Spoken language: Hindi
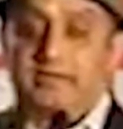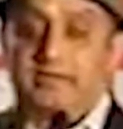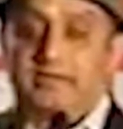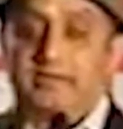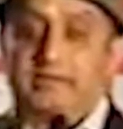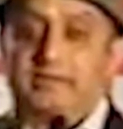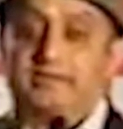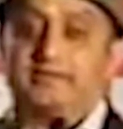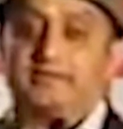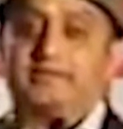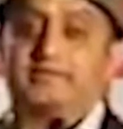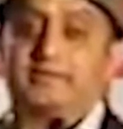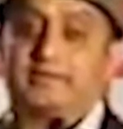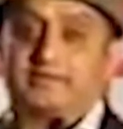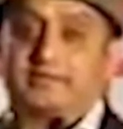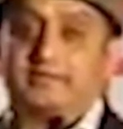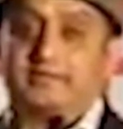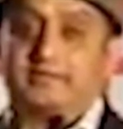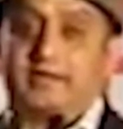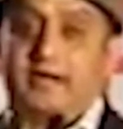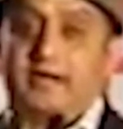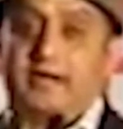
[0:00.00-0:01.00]
ये किससे
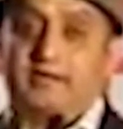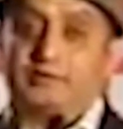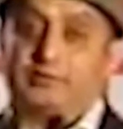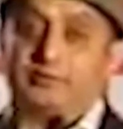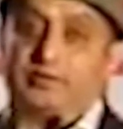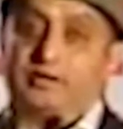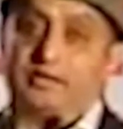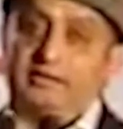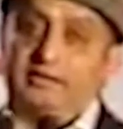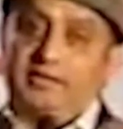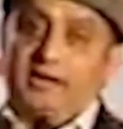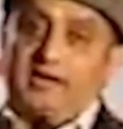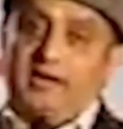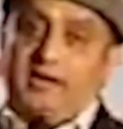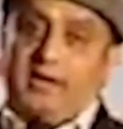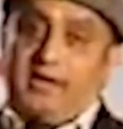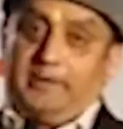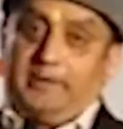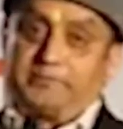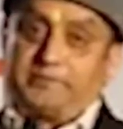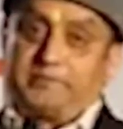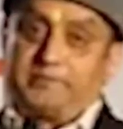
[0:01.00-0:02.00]
सीखा तो कहता
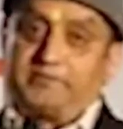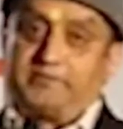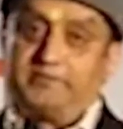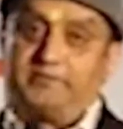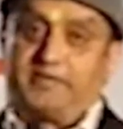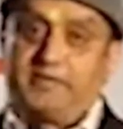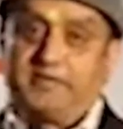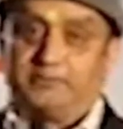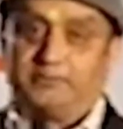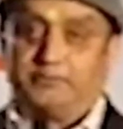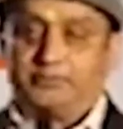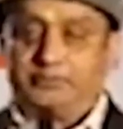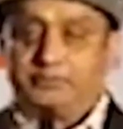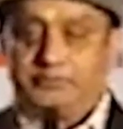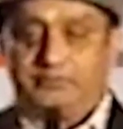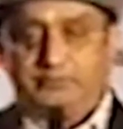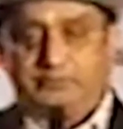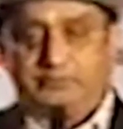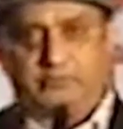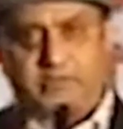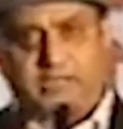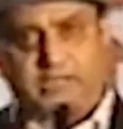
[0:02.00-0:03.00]
आपसे सीखा गुरु जी